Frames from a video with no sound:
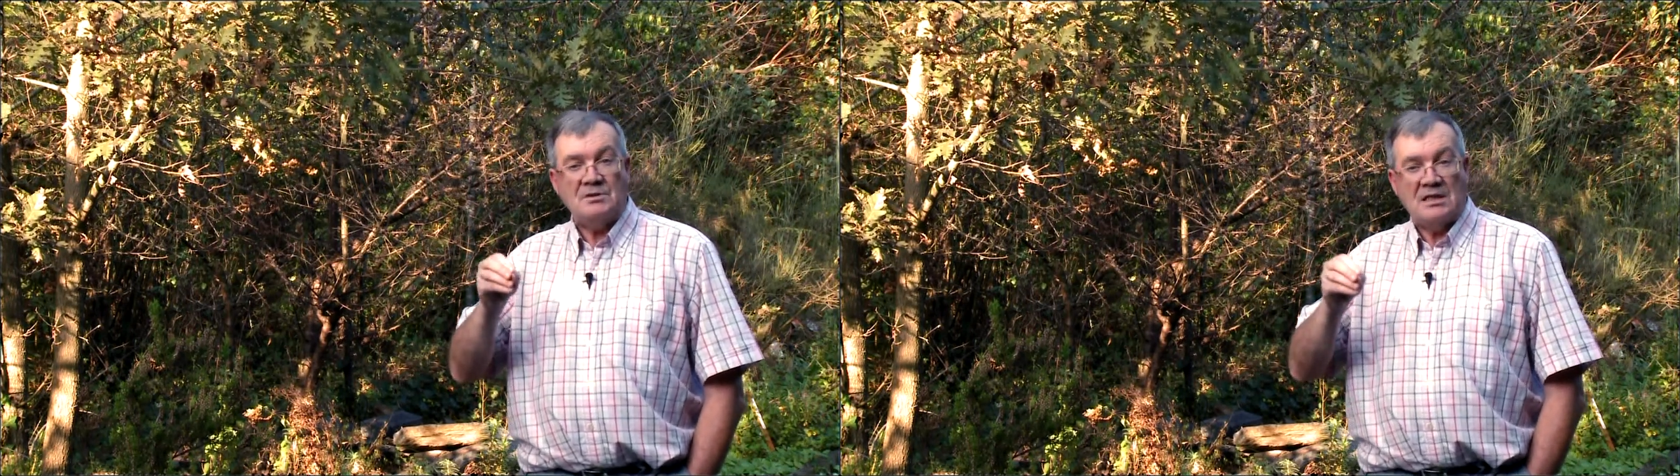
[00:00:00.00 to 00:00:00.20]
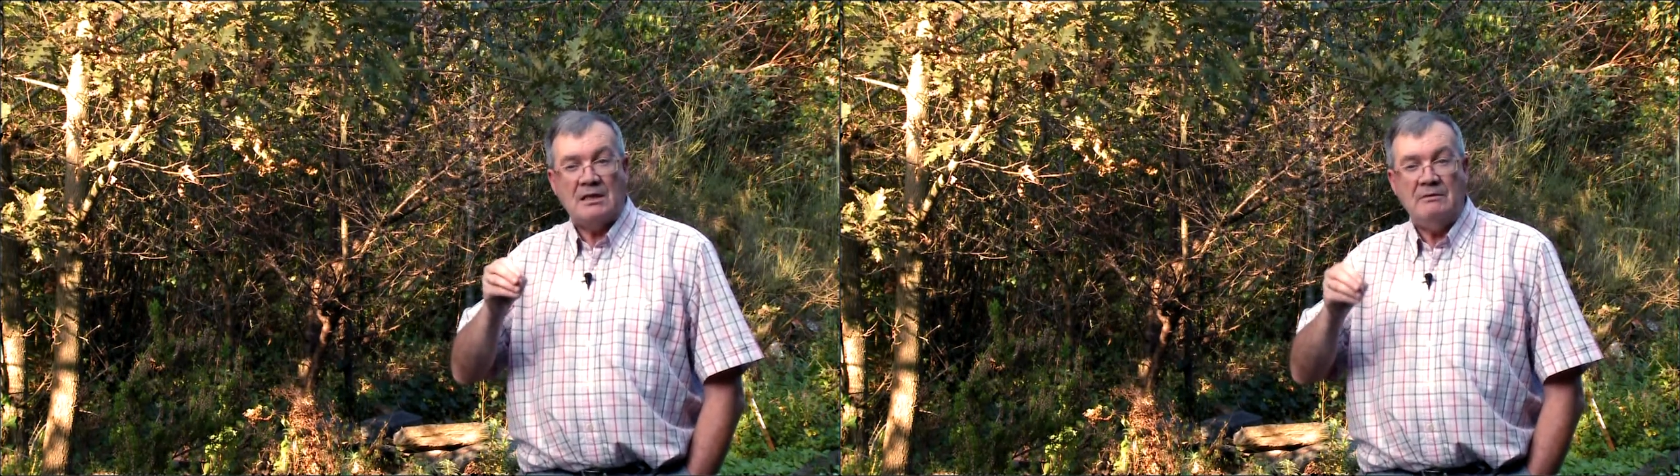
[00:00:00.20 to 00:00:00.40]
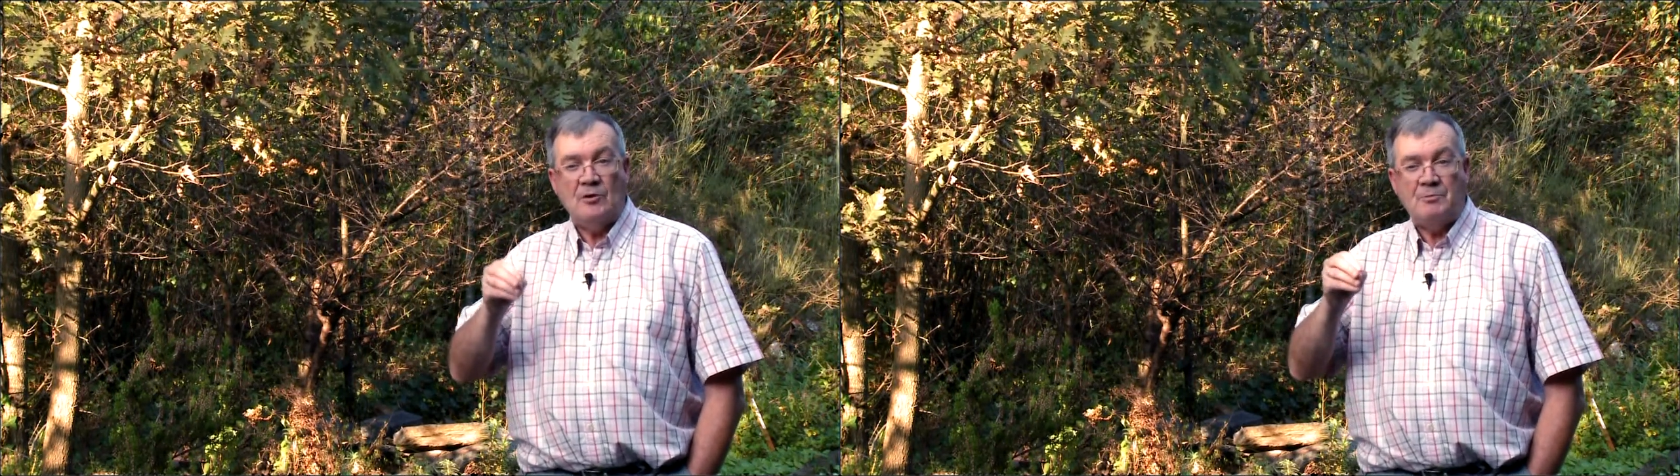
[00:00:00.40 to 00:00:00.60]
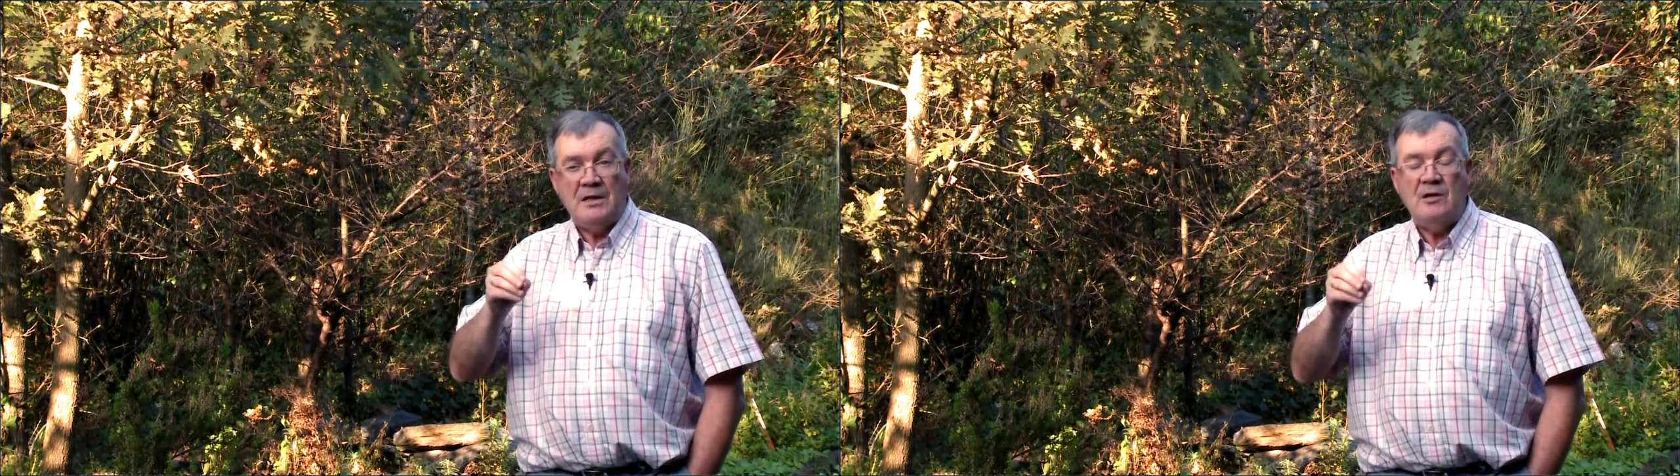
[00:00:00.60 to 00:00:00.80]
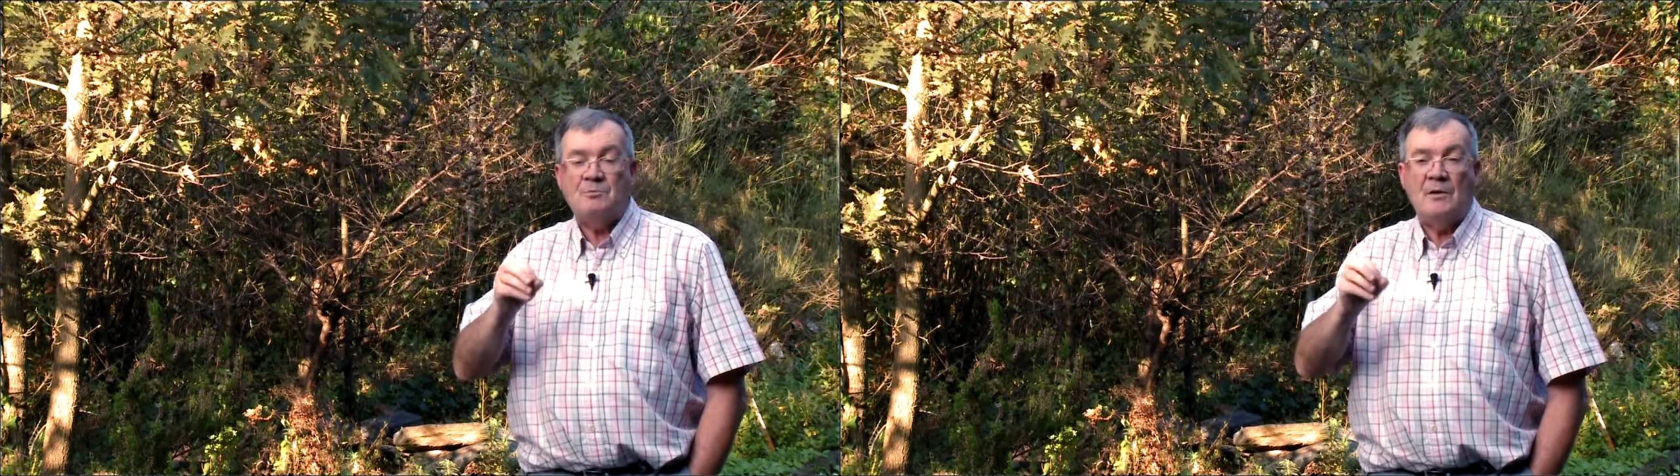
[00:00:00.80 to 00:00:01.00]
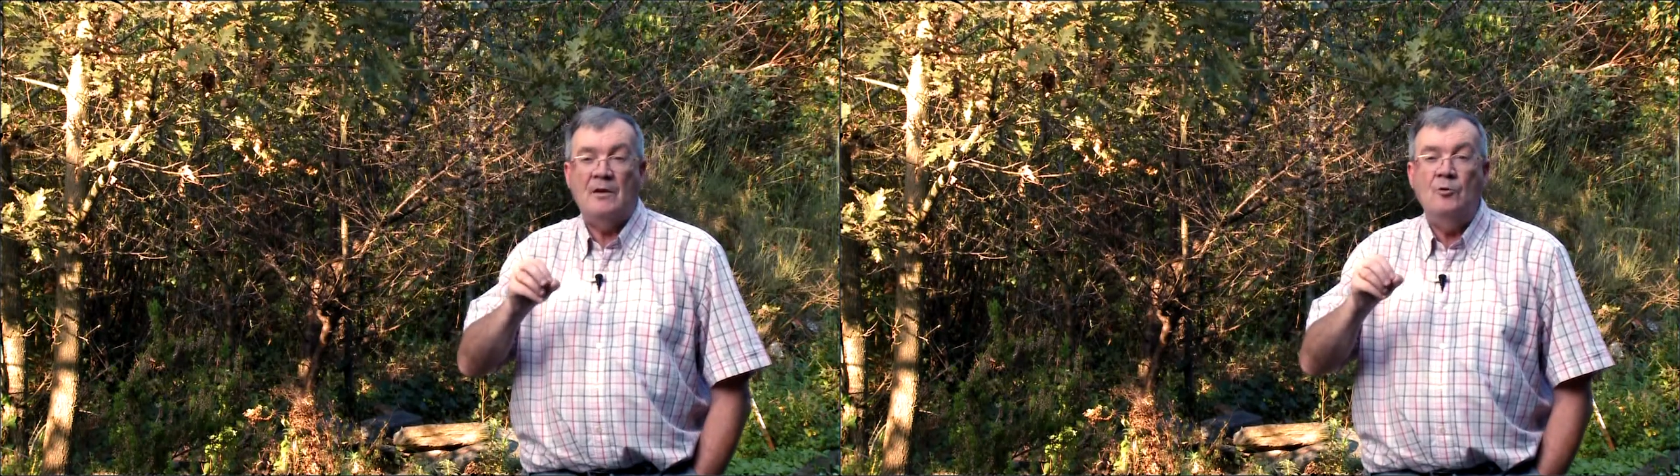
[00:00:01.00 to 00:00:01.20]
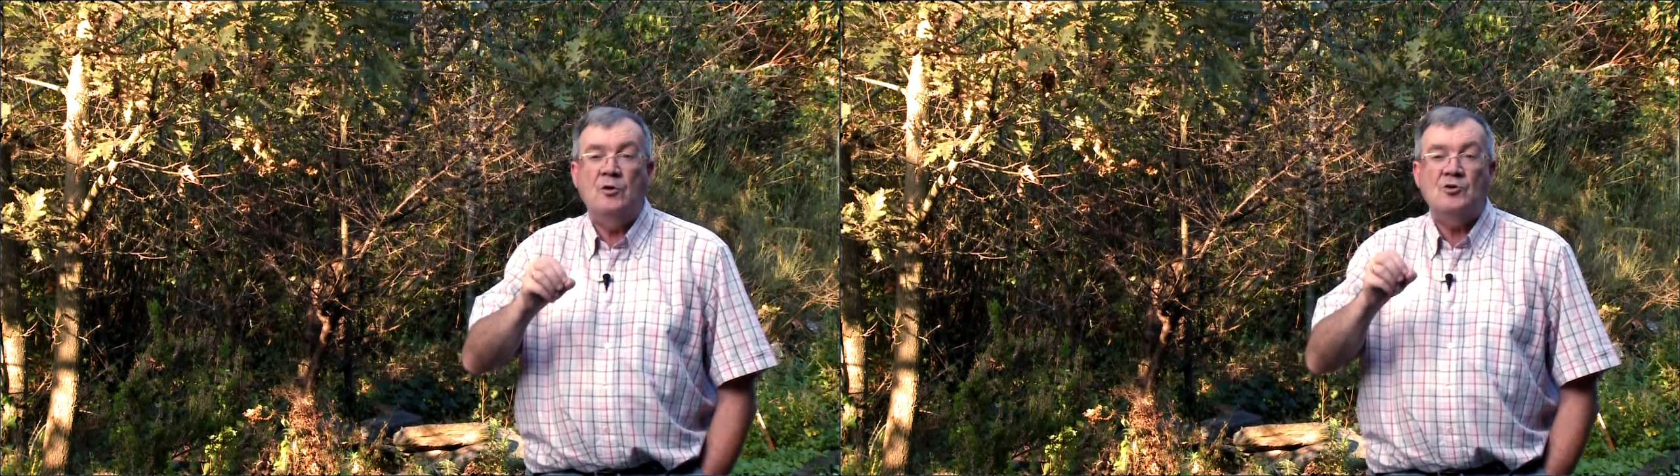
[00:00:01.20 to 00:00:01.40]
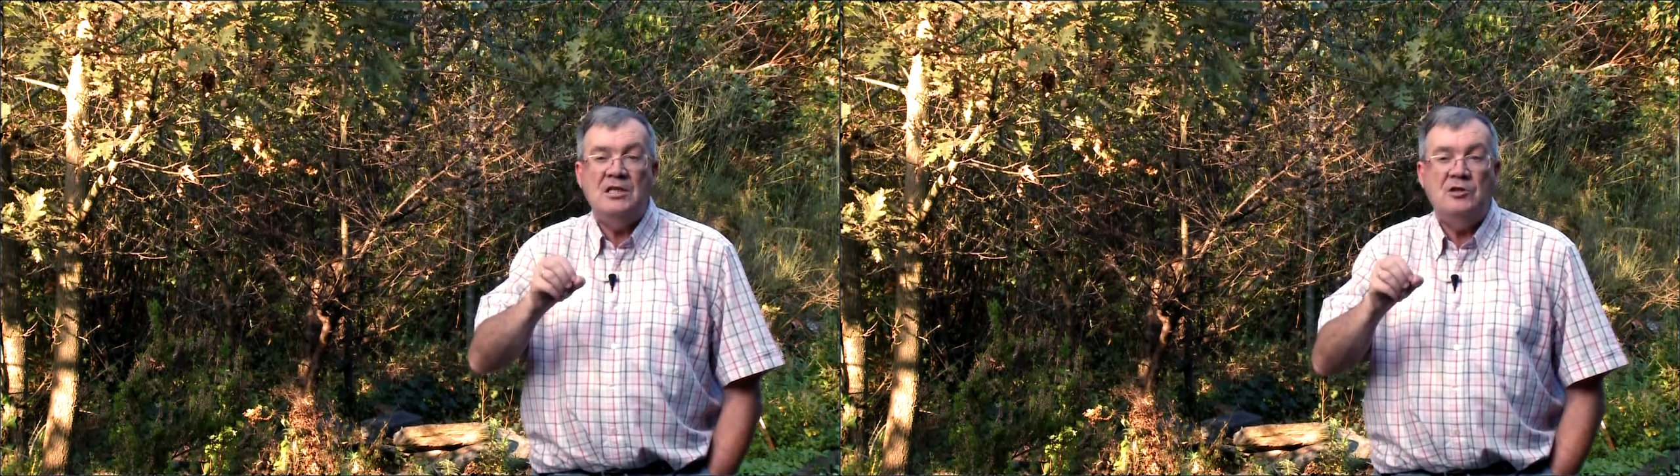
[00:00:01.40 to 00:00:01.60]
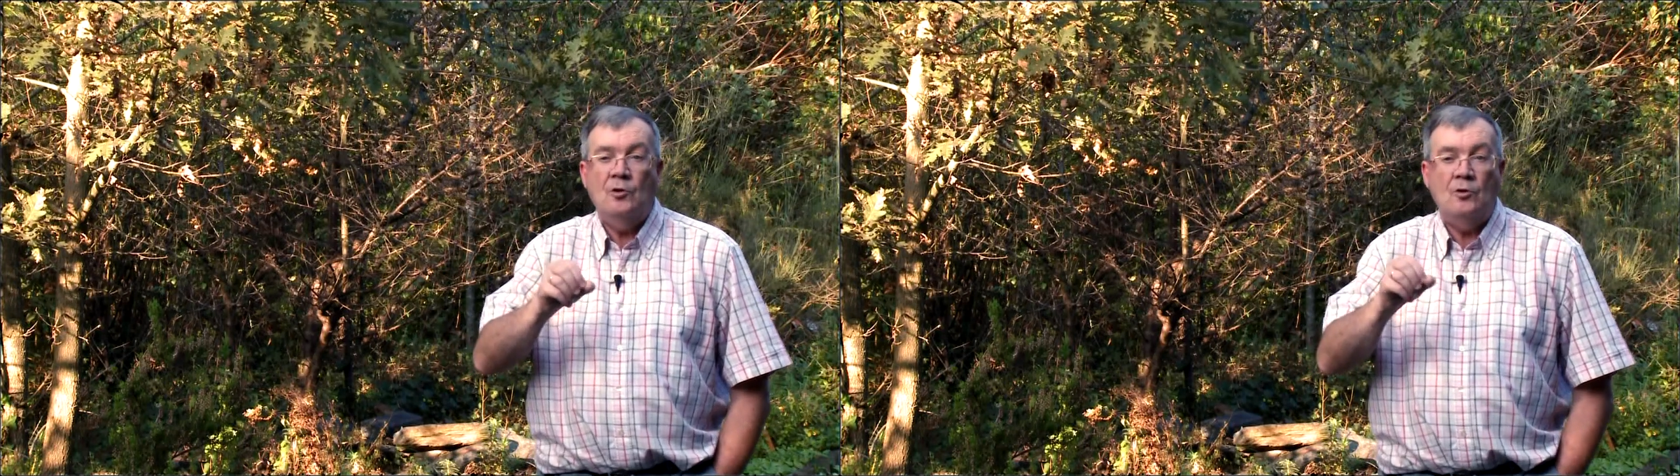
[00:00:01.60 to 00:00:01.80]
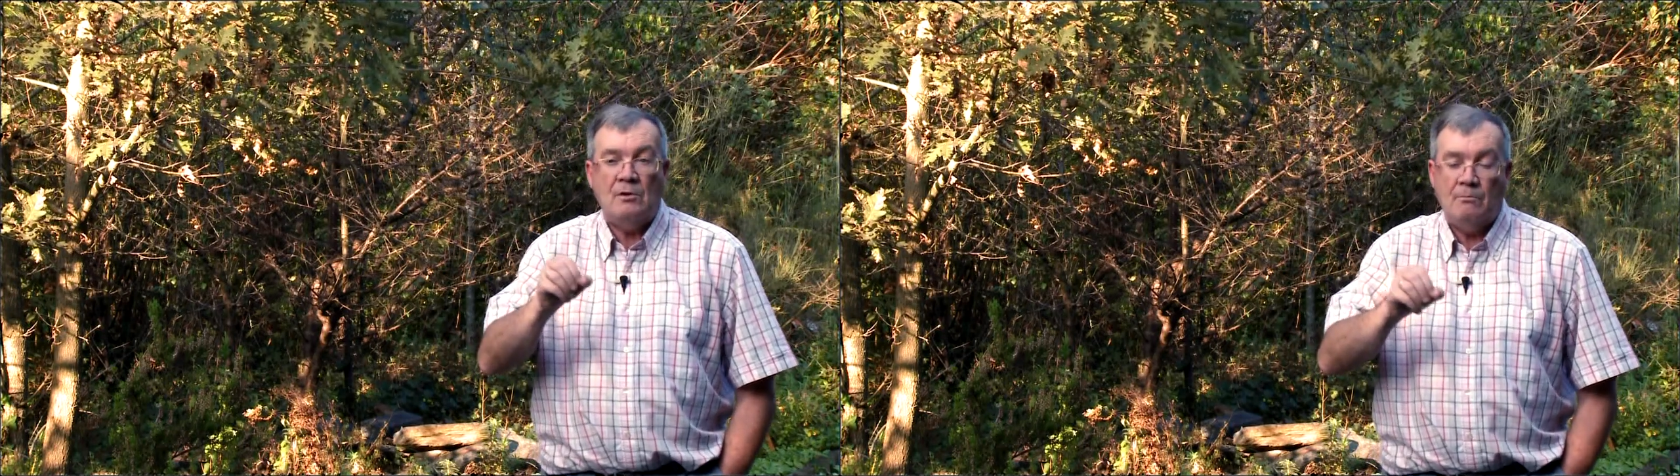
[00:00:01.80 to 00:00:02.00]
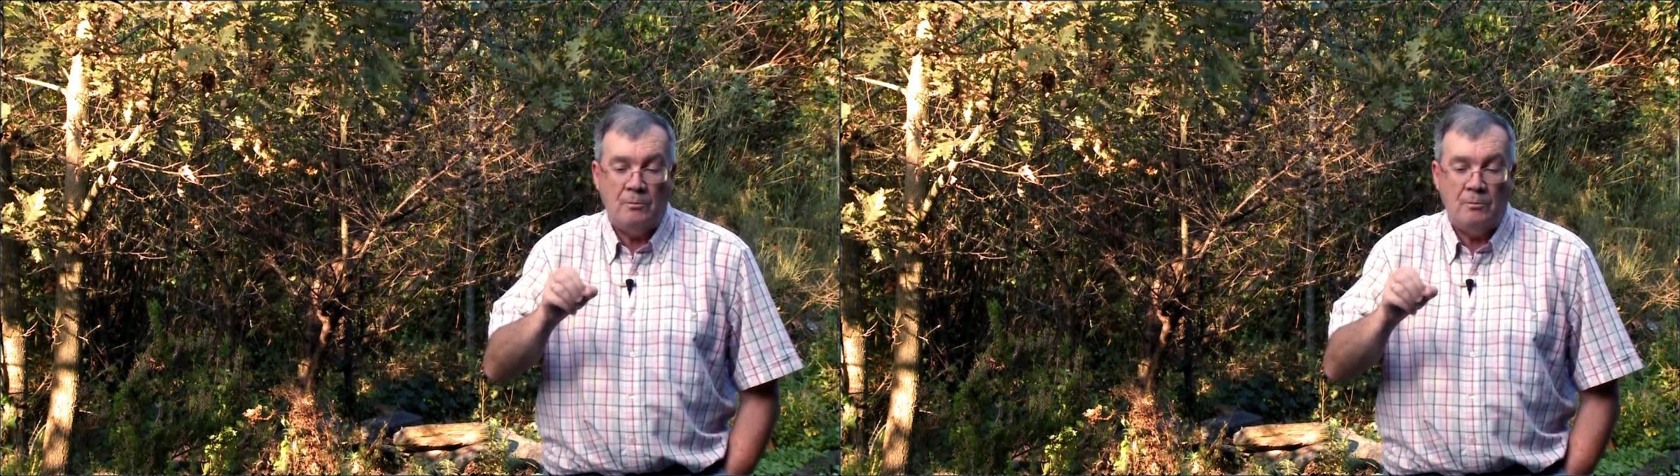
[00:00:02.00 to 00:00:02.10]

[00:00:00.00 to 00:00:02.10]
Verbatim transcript: exactamente a los Pirineos, pero del único sitio,